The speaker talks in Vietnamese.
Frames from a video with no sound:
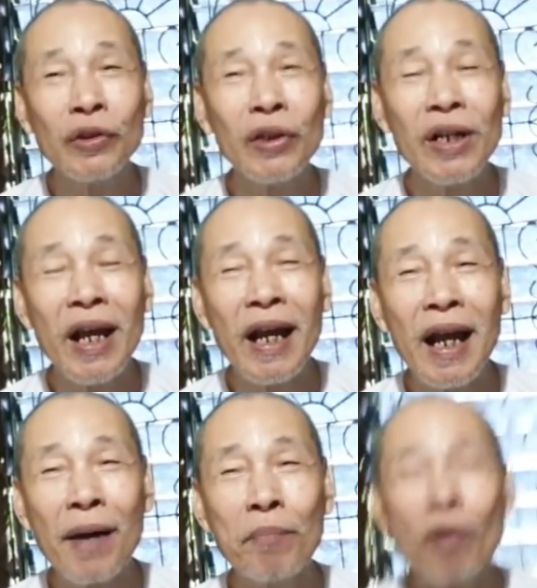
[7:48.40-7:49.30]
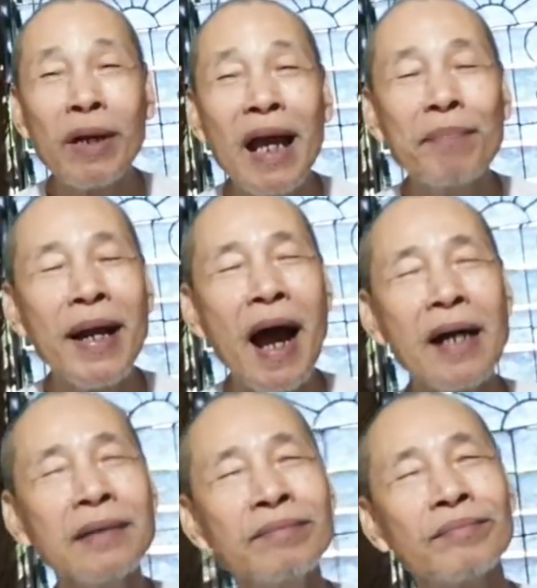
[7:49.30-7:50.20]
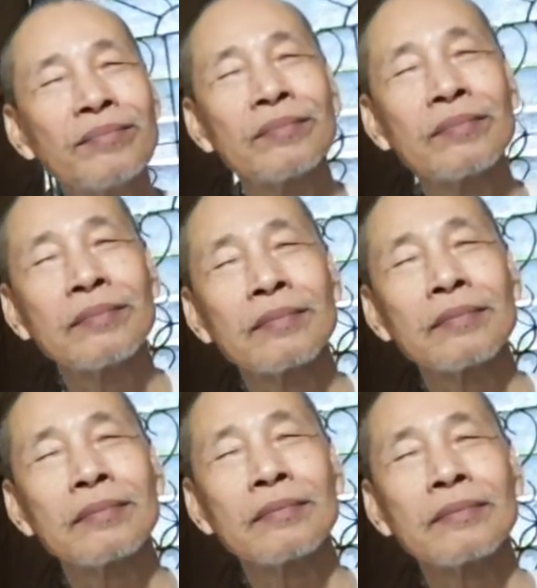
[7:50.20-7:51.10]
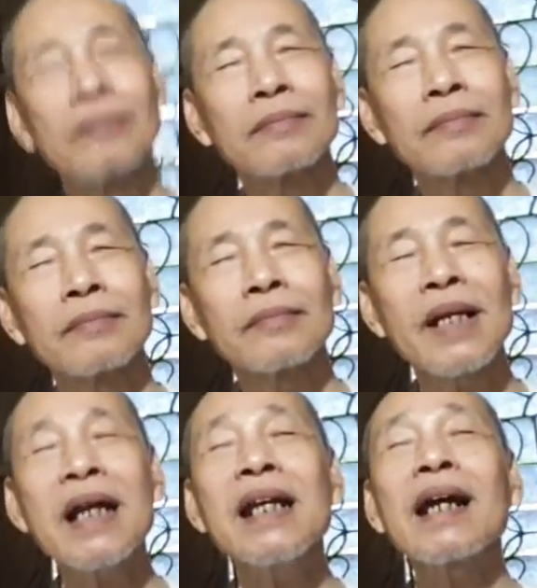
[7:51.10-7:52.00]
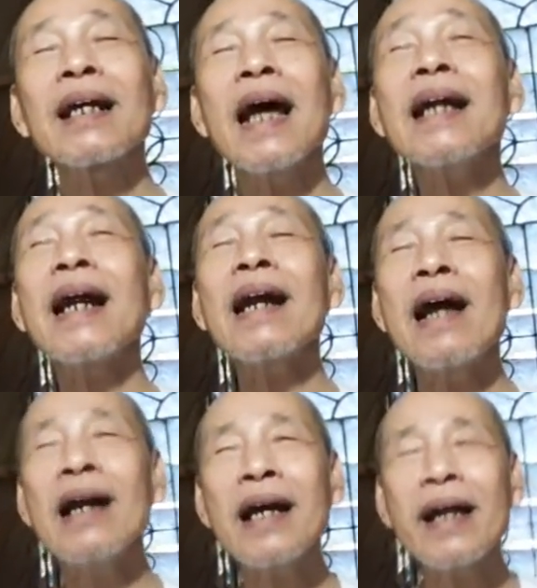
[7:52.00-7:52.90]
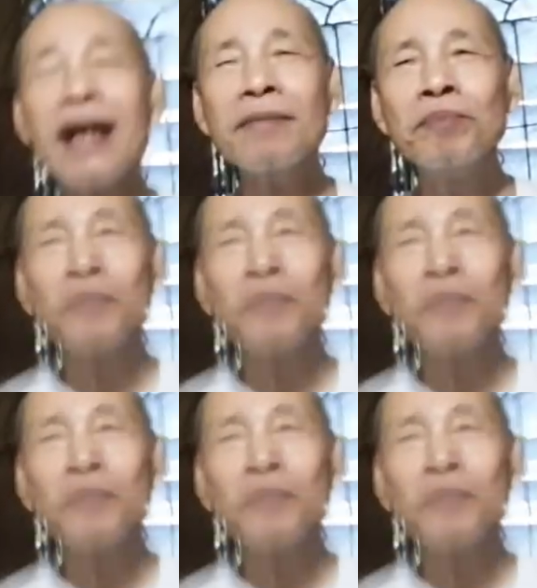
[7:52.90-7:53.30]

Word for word: người này là một đêm nở dạ. cái này cái nãy nãy nở liền ha